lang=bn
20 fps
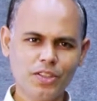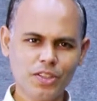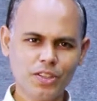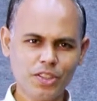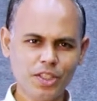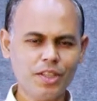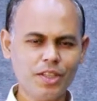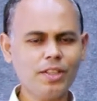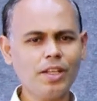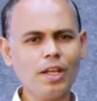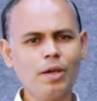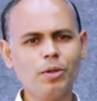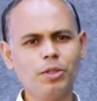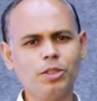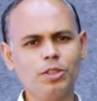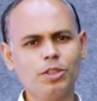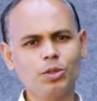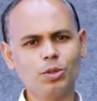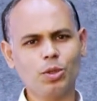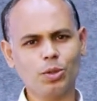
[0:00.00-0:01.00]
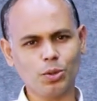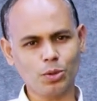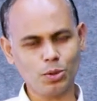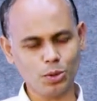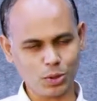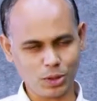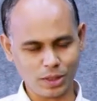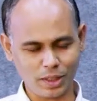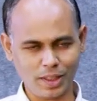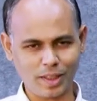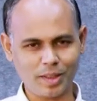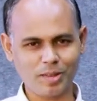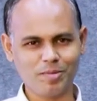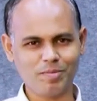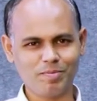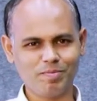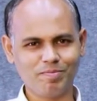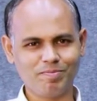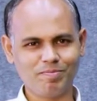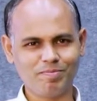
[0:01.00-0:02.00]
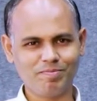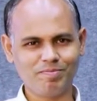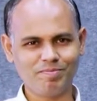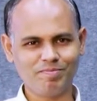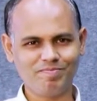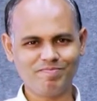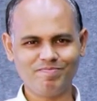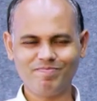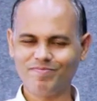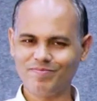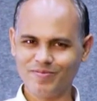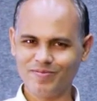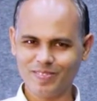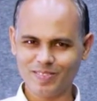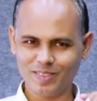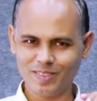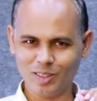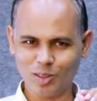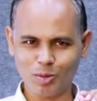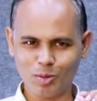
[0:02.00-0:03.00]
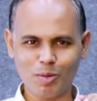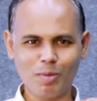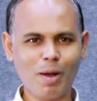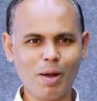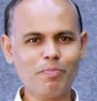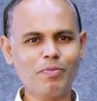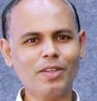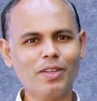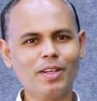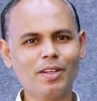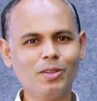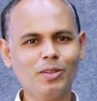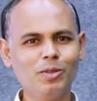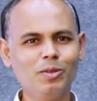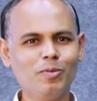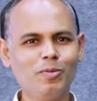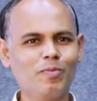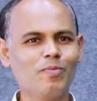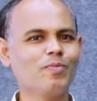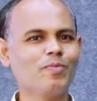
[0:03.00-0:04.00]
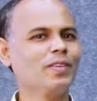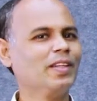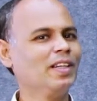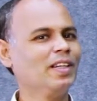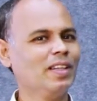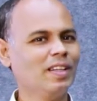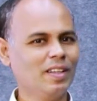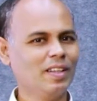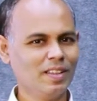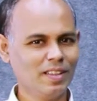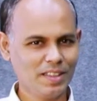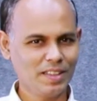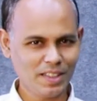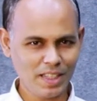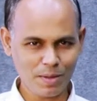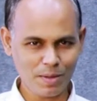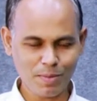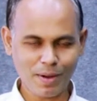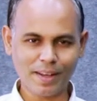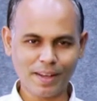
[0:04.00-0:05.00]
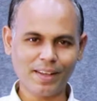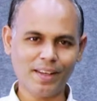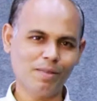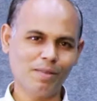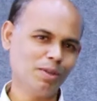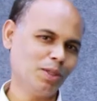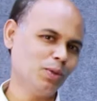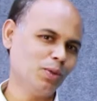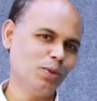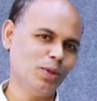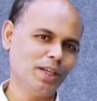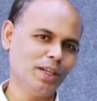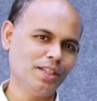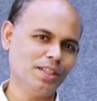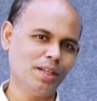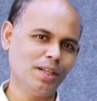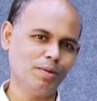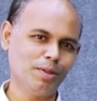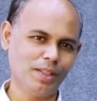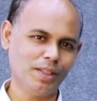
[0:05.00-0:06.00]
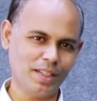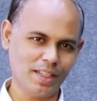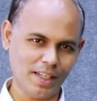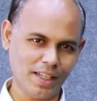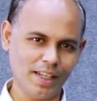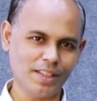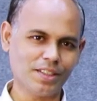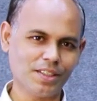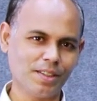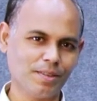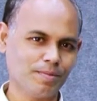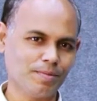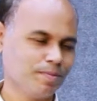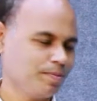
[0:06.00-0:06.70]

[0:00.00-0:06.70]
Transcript: চিন্তা হয়েছে তত জটিল তোমরা ভাবতে থাকো সেই ফাঁকে আমরা ঘুরে আসি আমাদের এই ক্লাসে